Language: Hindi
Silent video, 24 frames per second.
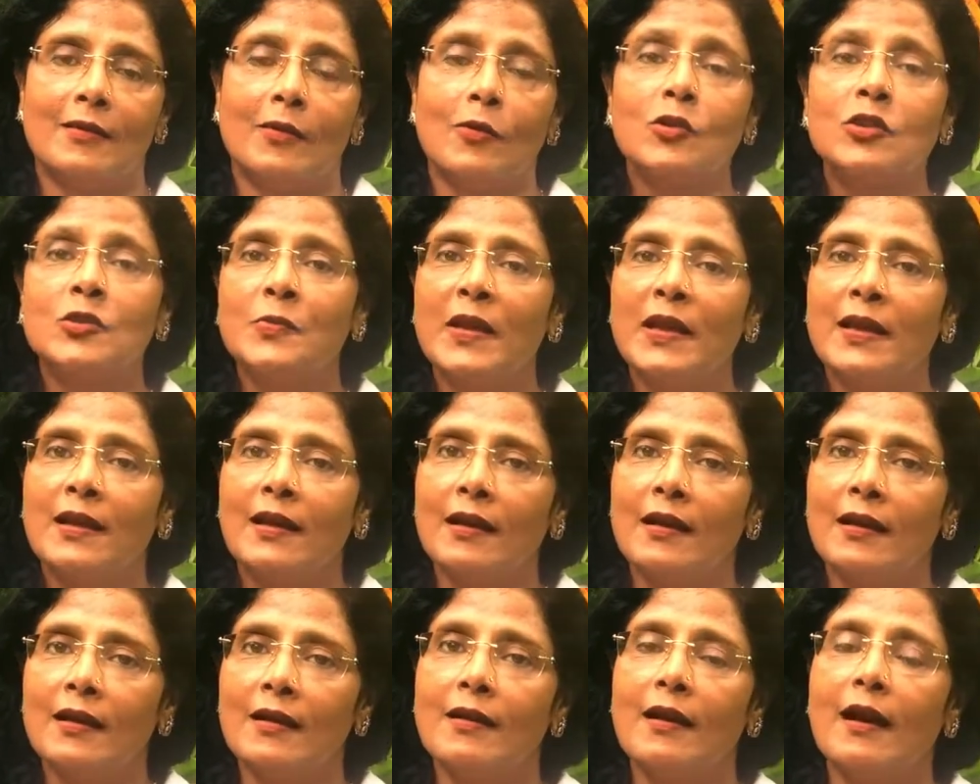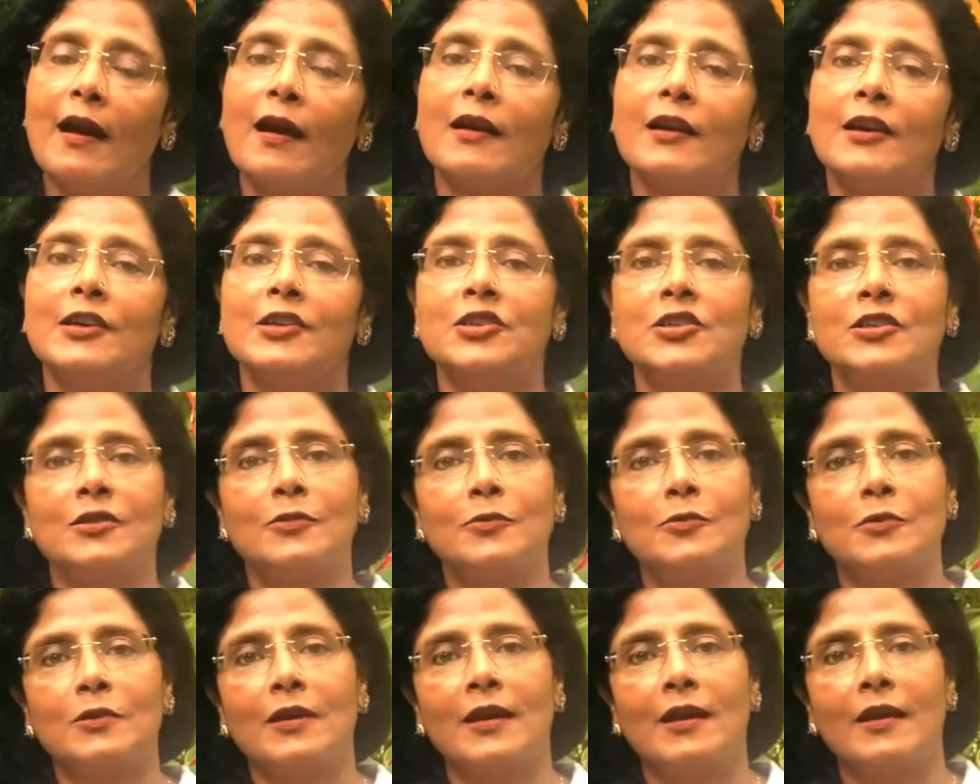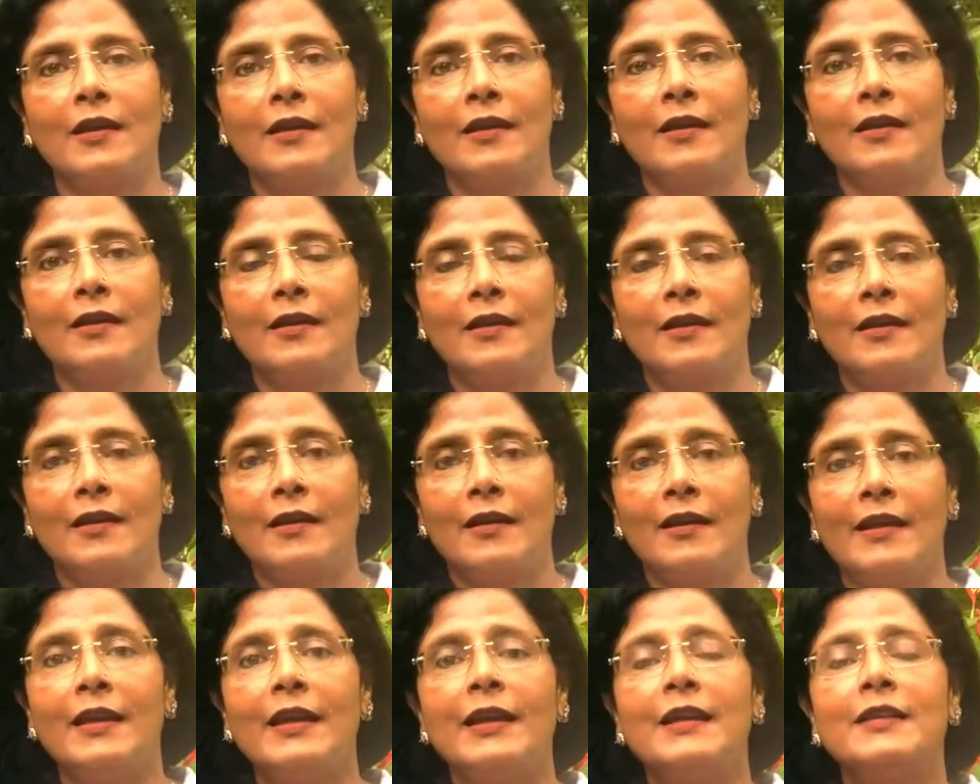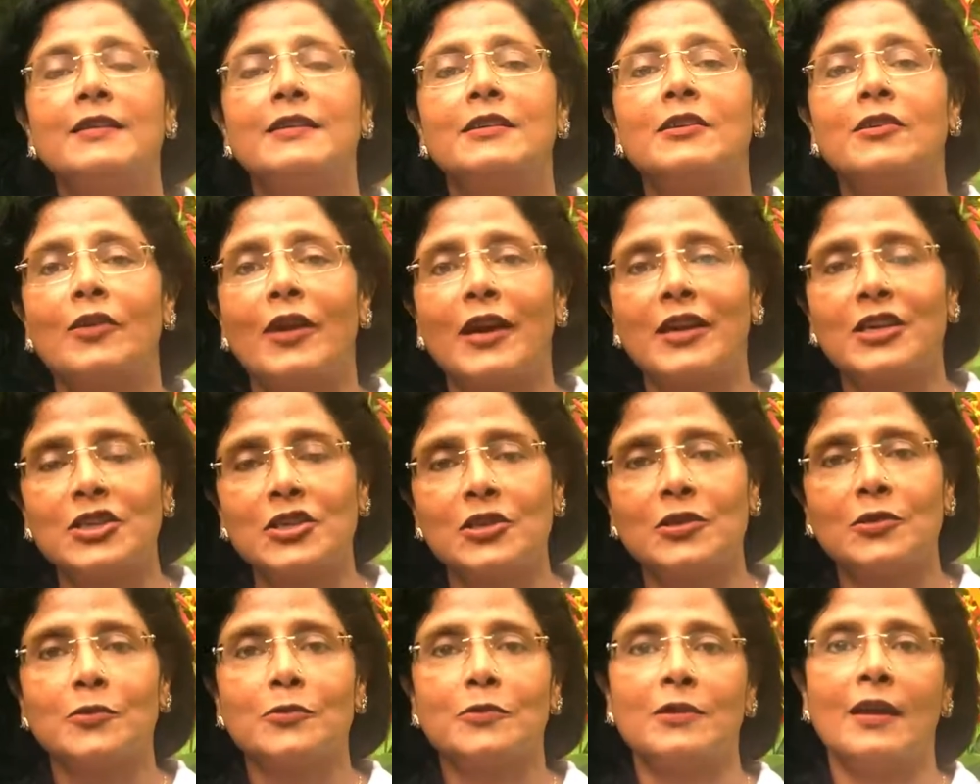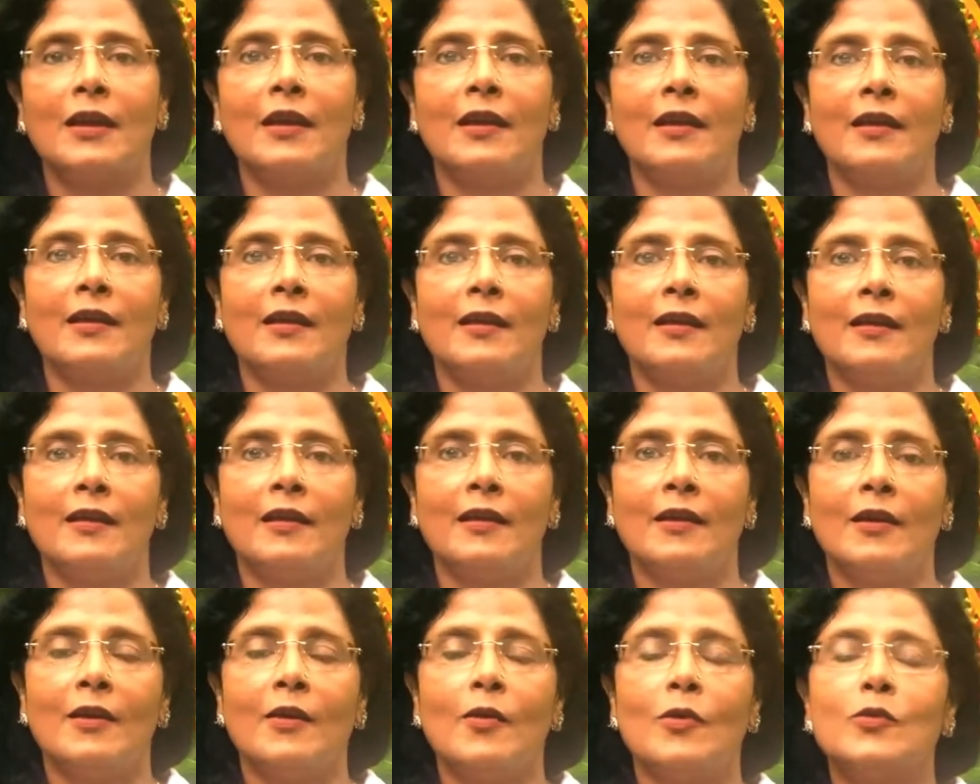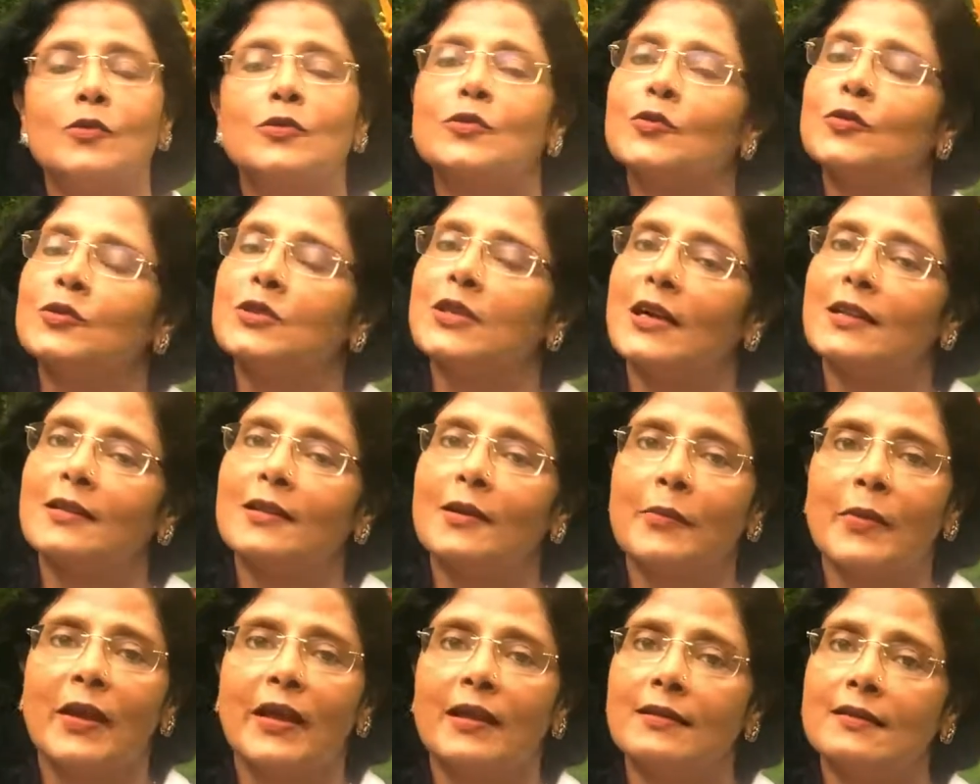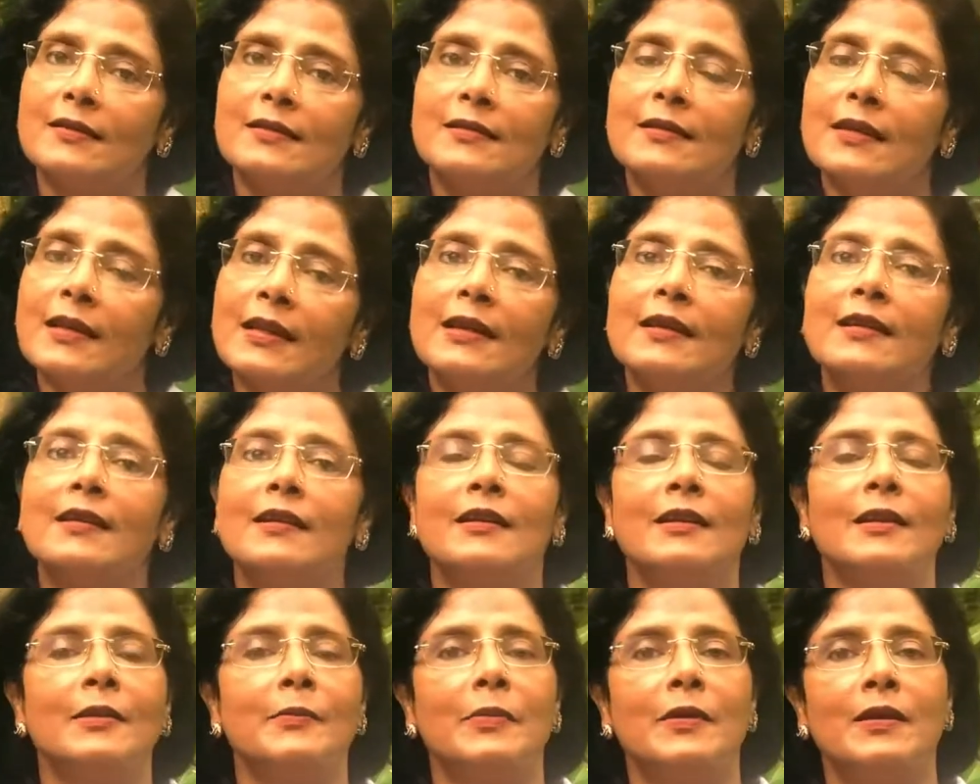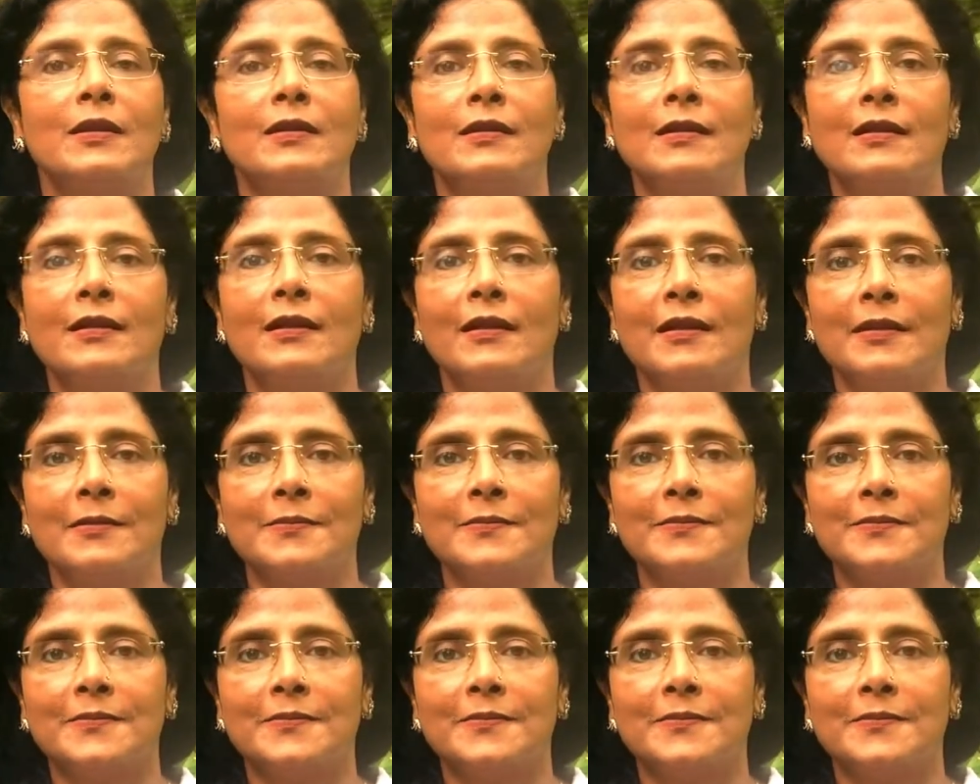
उसमें एक अलग आकर्षण होता है एक अट्रैक्शन होता है उसको ज़्यादा मेहनत नहीं करनी पड़ती है